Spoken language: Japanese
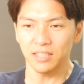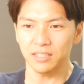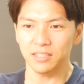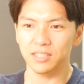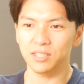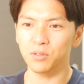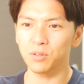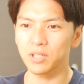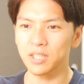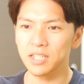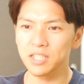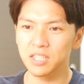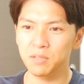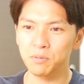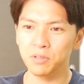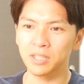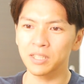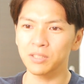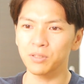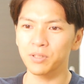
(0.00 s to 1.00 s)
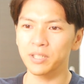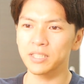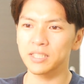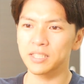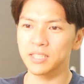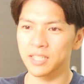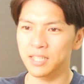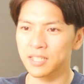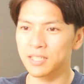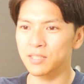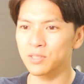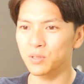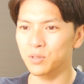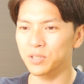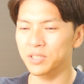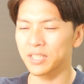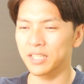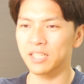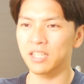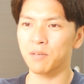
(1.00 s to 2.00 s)
じゃあそこから自分がどうやって生活
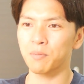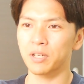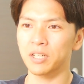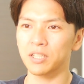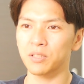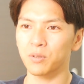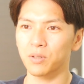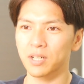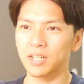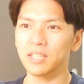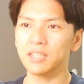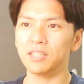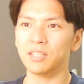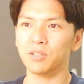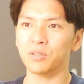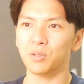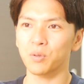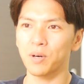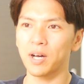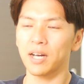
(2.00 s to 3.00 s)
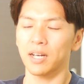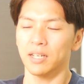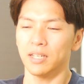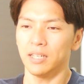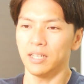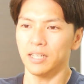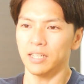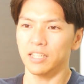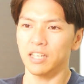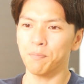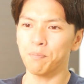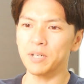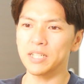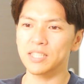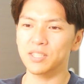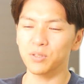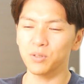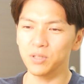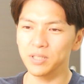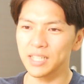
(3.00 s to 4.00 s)
をしていけばいいのかっていうのは、やっぱ
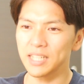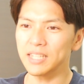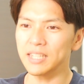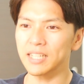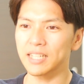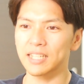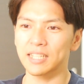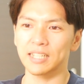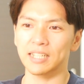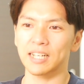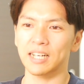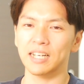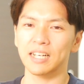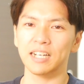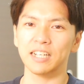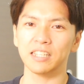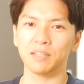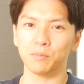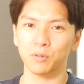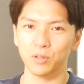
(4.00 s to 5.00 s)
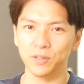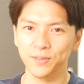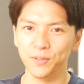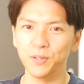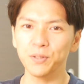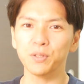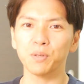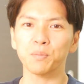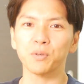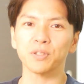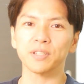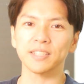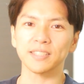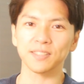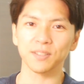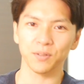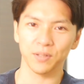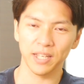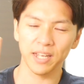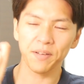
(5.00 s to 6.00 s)
りそうなってから考えても遅いと思うんで
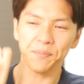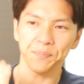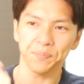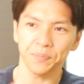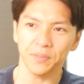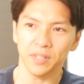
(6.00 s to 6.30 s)
すよね。